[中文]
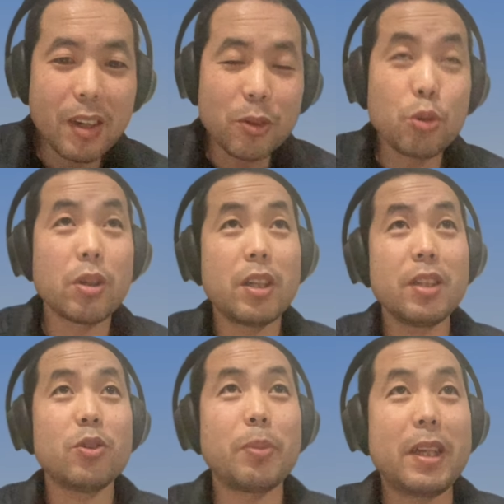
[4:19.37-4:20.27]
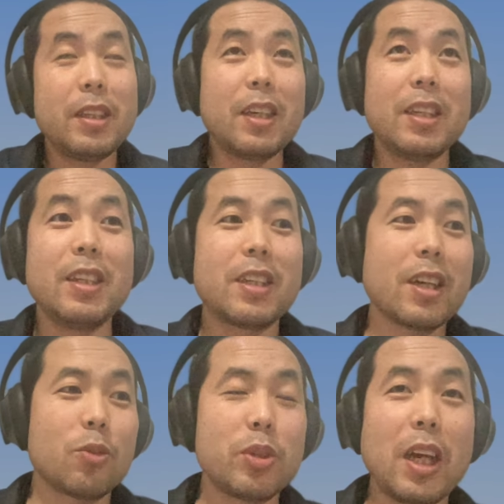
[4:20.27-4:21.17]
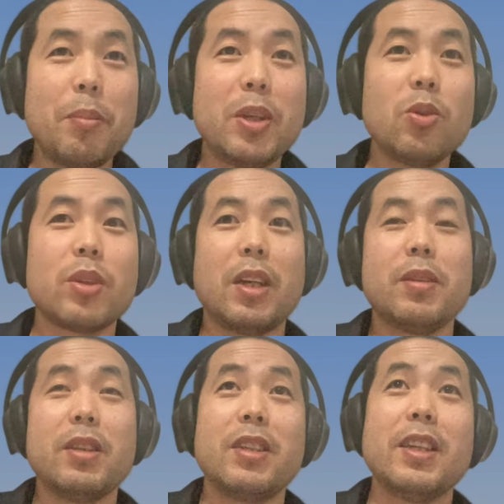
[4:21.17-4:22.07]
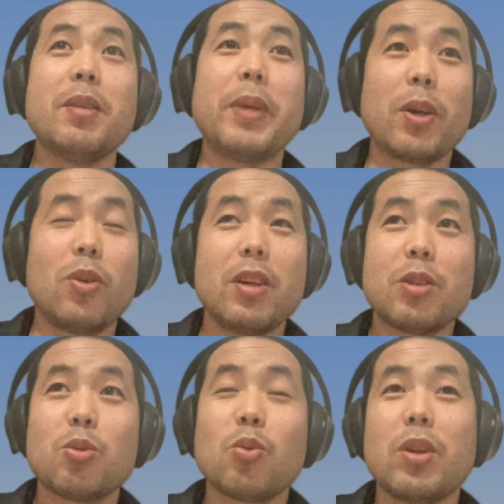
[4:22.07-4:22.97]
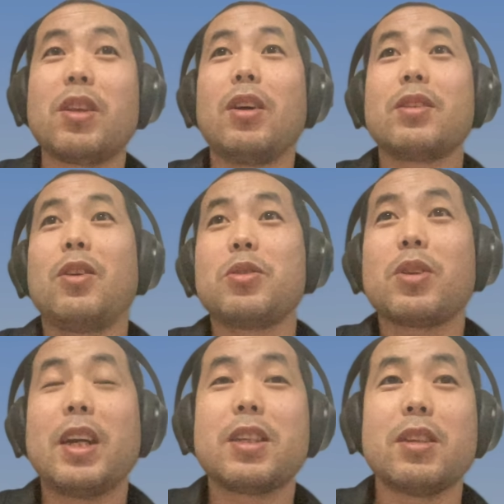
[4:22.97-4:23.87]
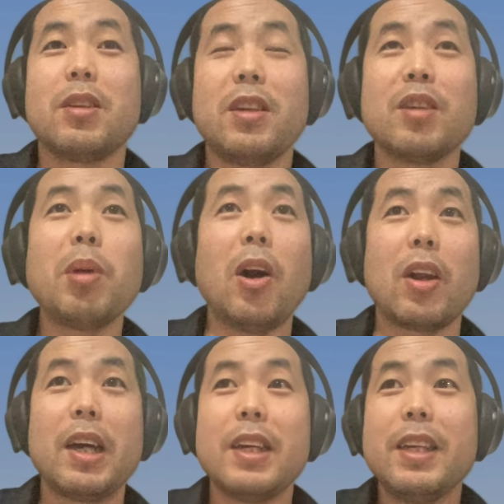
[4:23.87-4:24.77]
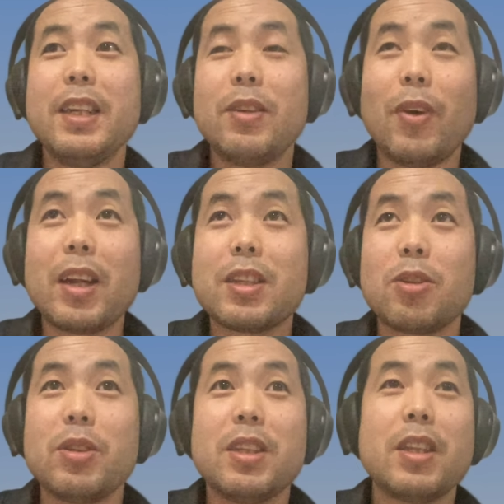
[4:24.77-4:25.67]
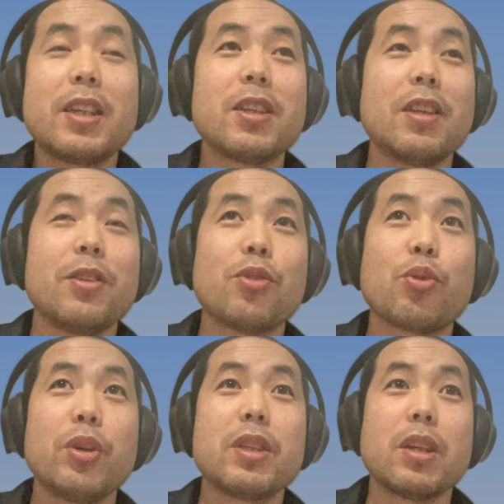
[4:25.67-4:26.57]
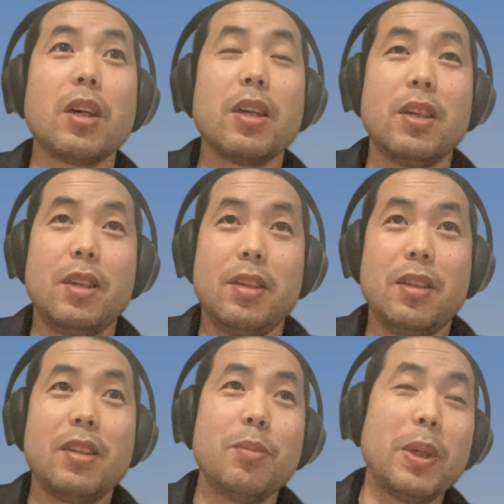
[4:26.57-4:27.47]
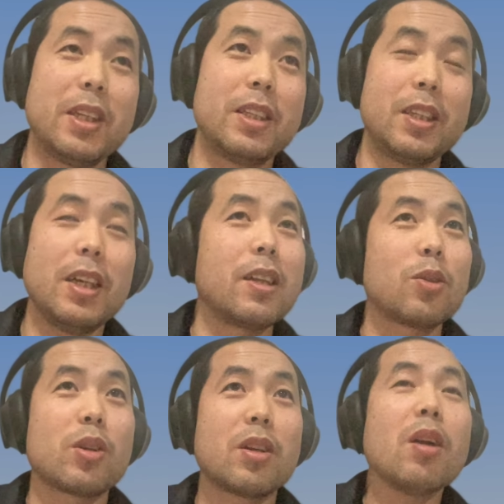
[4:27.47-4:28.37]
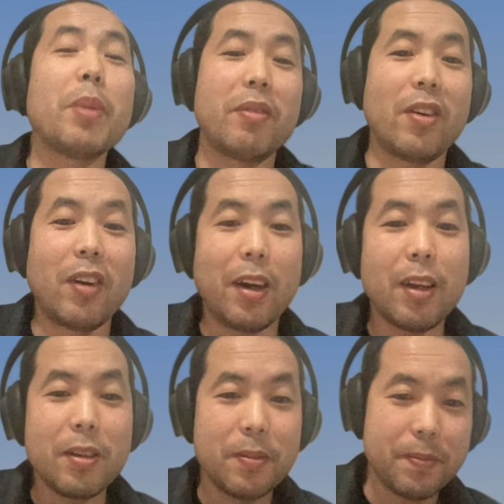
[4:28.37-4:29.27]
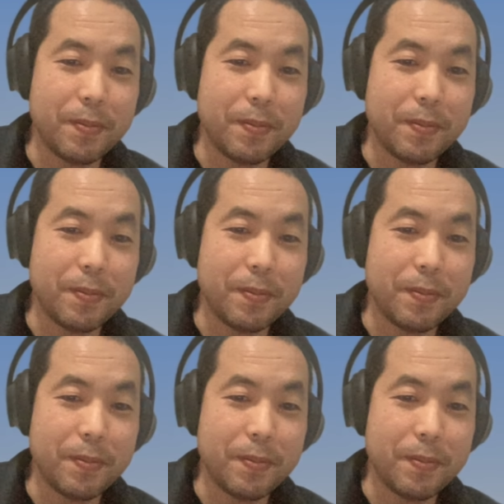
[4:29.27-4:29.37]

嗯，就说，对吧？你你这个东西还没弄呢，人家美国和中国早早就开始领跑了，完了之后你再制定堆规则，你本地企业就更没法玩了。